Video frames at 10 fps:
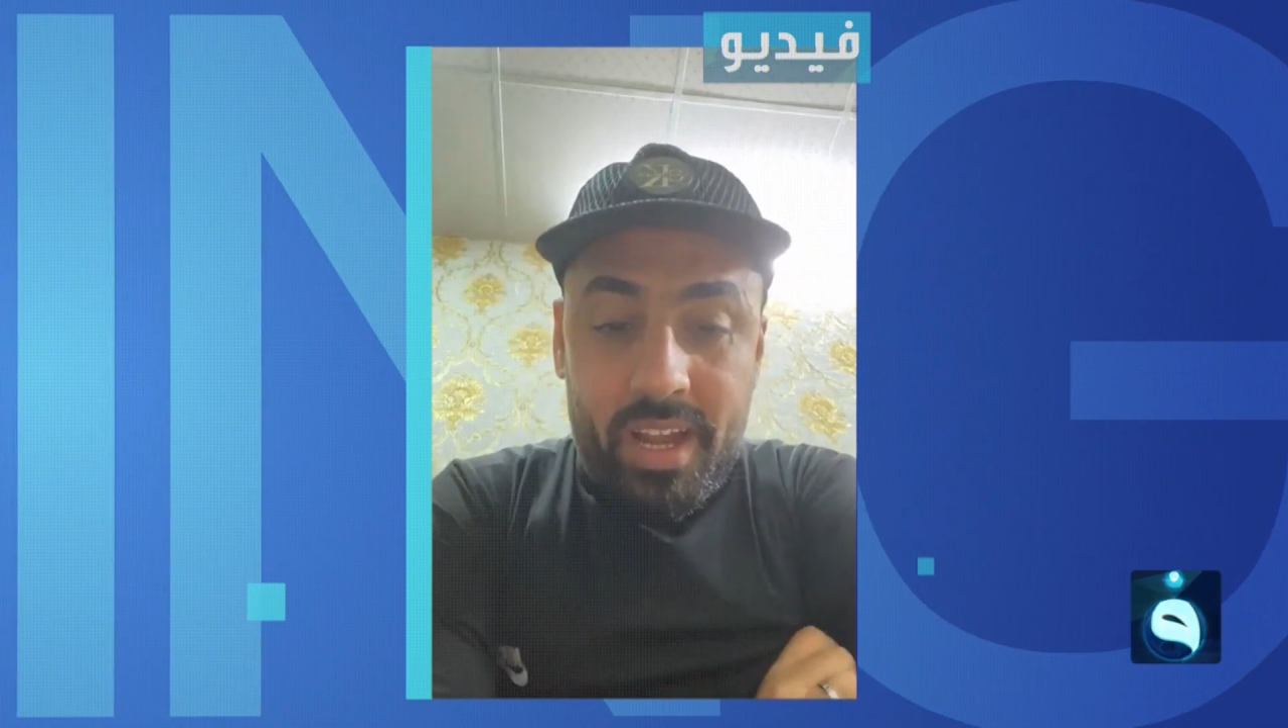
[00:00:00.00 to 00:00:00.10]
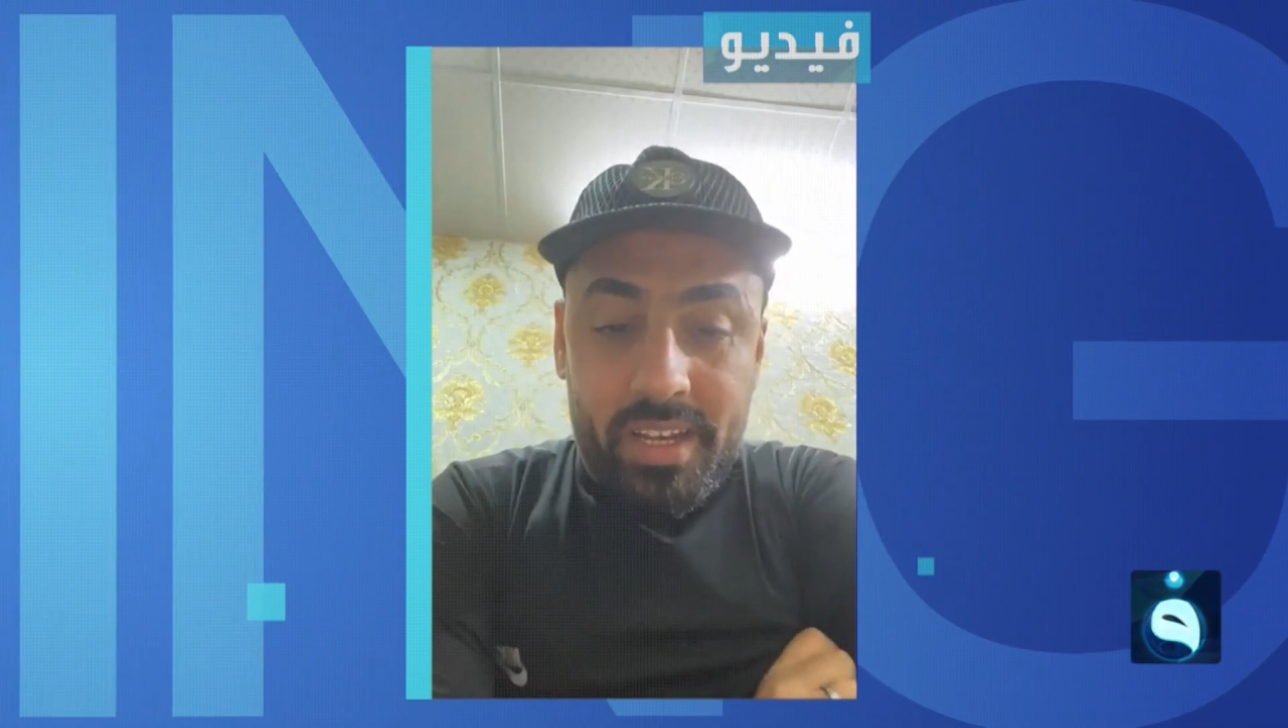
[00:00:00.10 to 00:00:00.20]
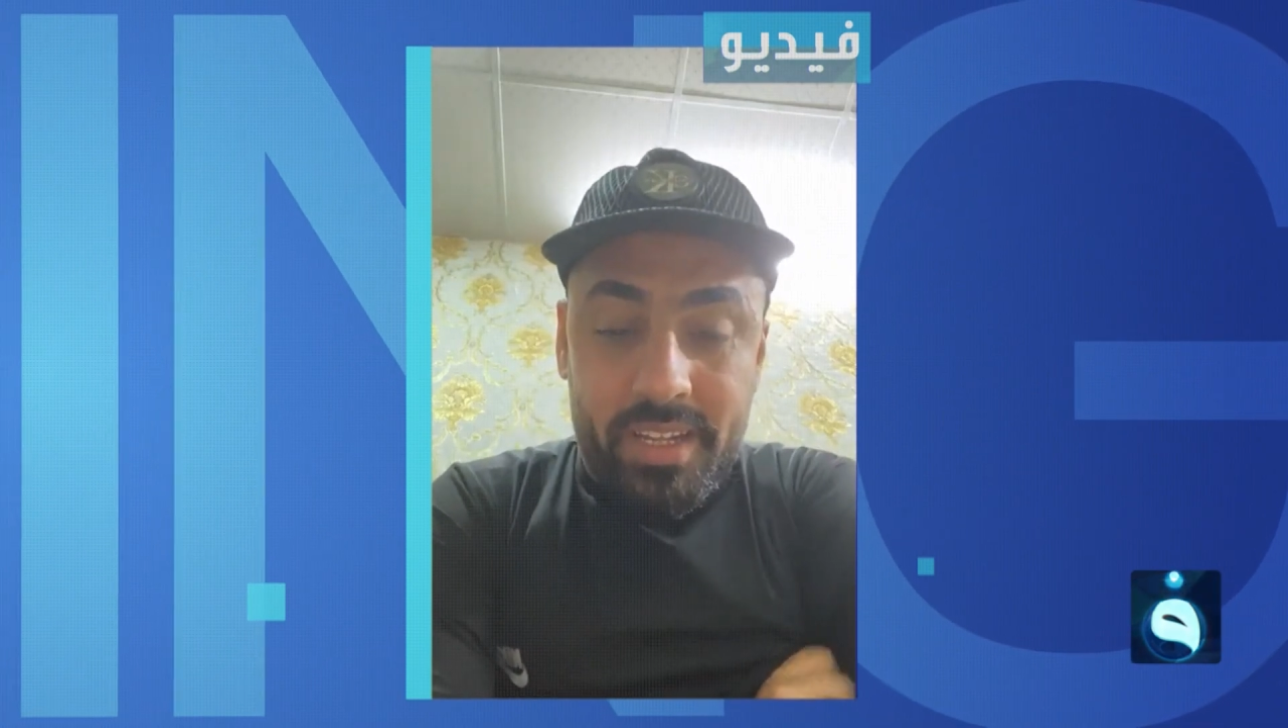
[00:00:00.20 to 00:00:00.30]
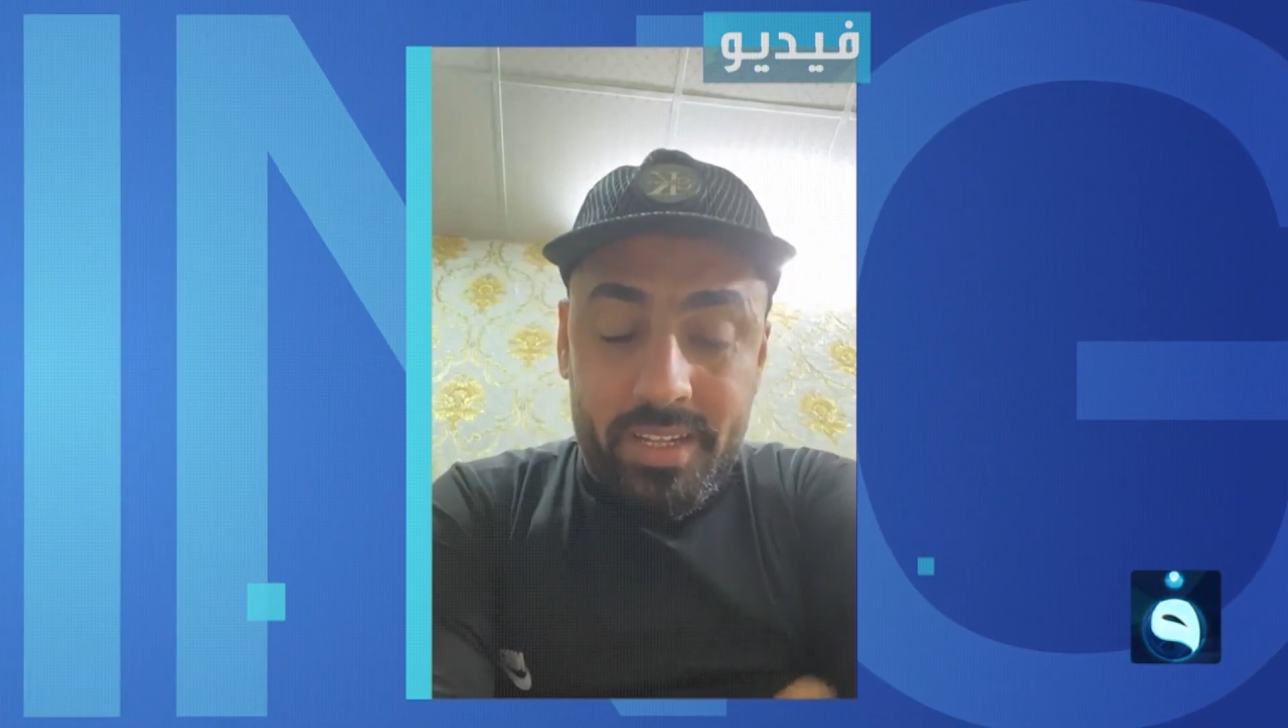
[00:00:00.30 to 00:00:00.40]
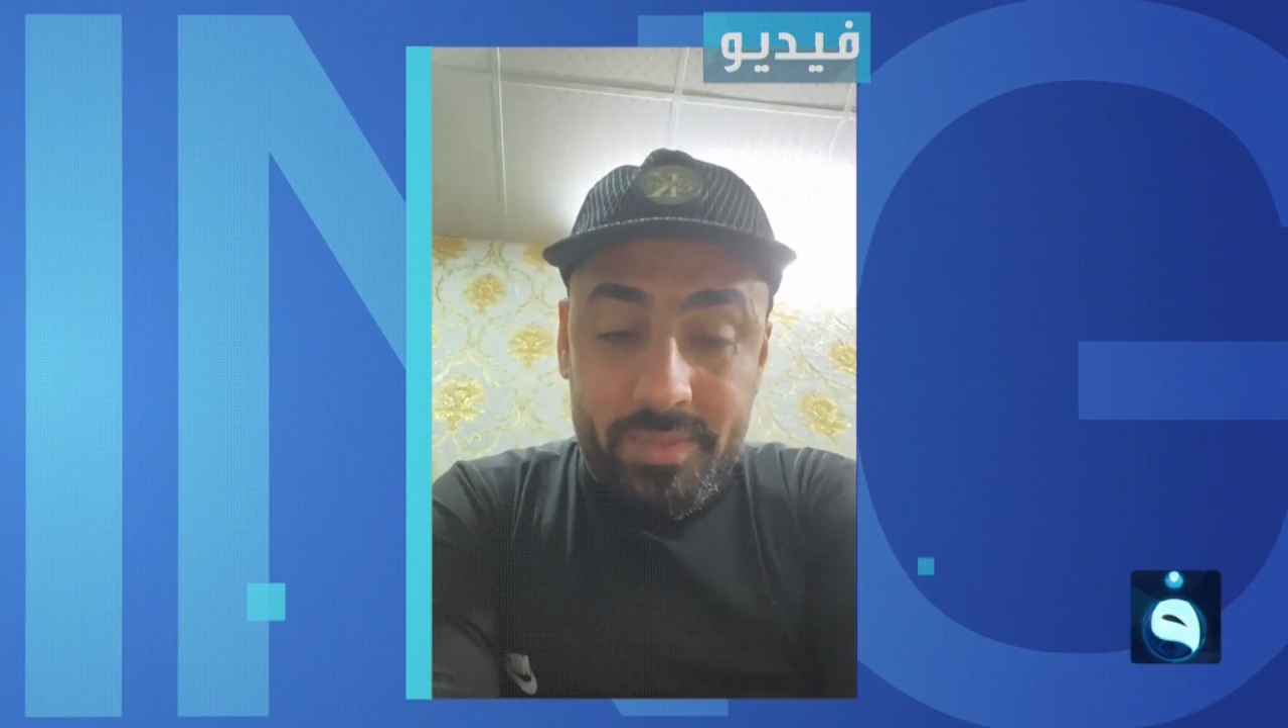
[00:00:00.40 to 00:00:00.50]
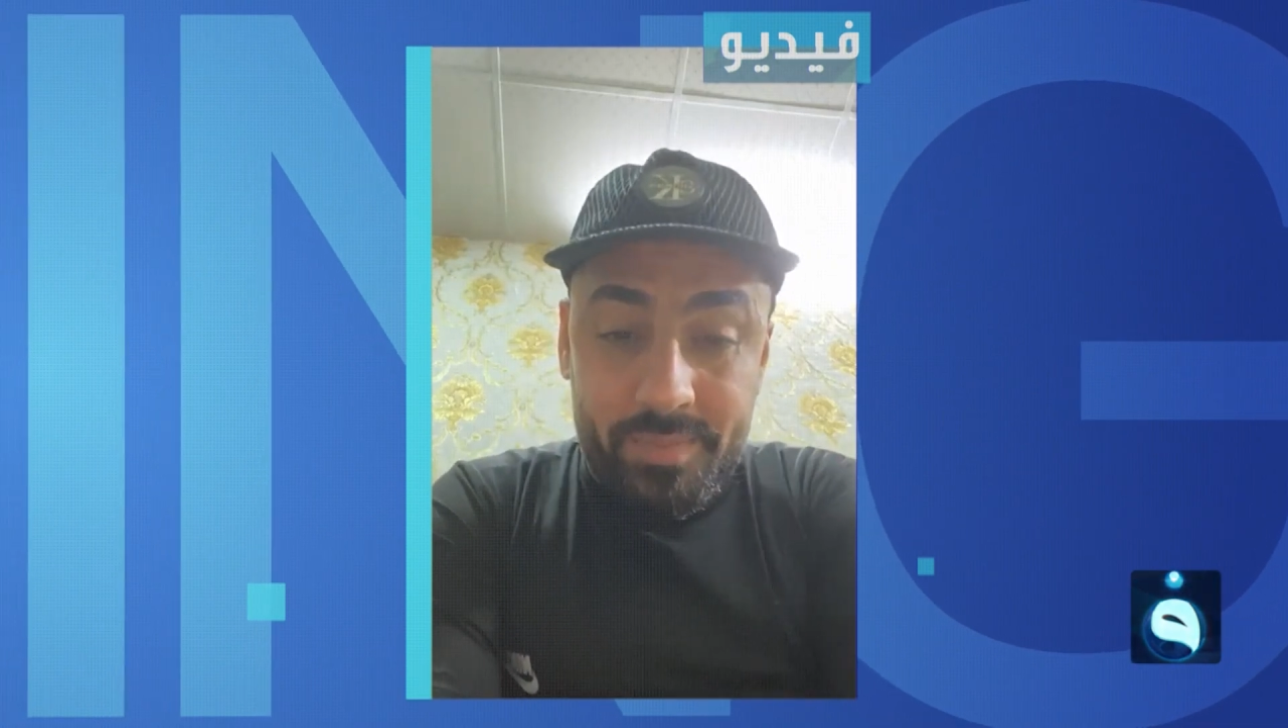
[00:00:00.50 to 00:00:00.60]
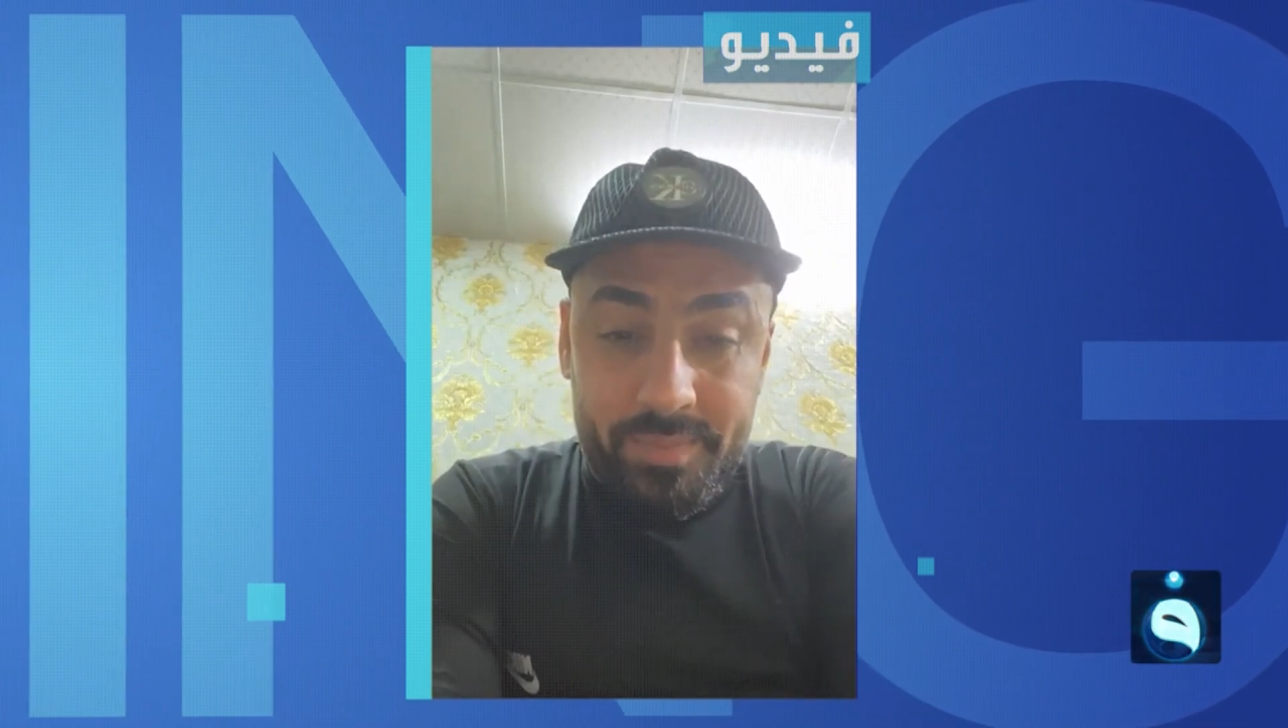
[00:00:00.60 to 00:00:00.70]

عليها